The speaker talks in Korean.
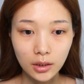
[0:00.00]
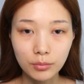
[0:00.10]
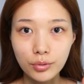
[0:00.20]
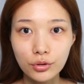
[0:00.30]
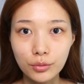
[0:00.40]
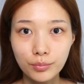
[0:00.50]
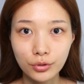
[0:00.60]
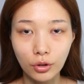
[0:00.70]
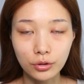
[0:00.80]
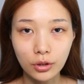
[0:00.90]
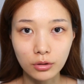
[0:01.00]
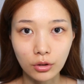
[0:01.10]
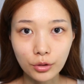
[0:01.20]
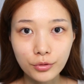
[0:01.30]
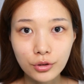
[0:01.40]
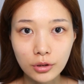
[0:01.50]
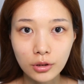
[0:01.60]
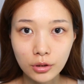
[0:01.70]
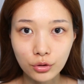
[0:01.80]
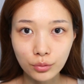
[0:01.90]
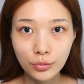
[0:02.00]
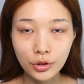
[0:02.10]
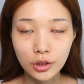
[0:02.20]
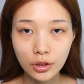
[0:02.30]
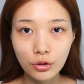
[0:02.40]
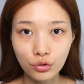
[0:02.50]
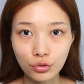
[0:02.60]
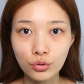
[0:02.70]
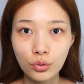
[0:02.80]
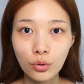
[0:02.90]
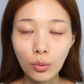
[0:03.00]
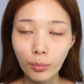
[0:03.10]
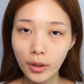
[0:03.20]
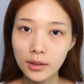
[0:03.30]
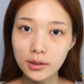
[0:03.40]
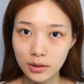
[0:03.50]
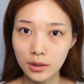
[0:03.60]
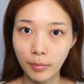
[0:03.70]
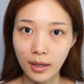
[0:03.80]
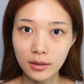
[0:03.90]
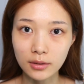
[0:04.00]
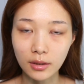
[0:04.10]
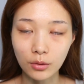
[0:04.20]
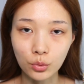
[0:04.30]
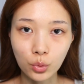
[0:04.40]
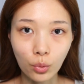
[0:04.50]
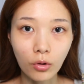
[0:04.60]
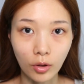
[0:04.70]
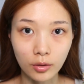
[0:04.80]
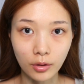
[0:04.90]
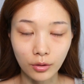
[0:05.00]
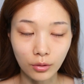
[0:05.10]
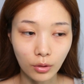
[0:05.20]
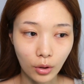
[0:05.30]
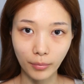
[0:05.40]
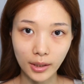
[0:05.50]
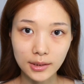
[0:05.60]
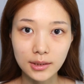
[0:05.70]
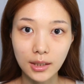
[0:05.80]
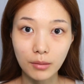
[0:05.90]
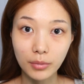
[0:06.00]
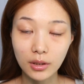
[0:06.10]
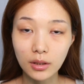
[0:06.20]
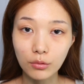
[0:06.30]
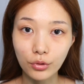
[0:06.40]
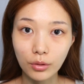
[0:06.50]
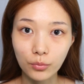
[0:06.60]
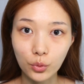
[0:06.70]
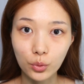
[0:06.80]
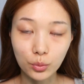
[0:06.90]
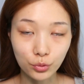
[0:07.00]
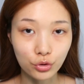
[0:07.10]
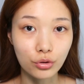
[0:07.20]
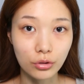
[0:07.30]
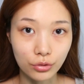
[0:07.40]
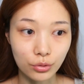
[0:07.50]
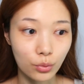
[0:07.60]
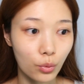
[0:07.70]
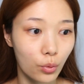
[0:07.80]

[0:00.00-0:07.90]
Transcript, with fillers: 듬뿍듬뿍 얹어서 흡수를 충분히 시켜주고 베이스를 바르는 게 더 좋은 것 같아요. 베이스가 밀릴 위험도 좀 줄어들고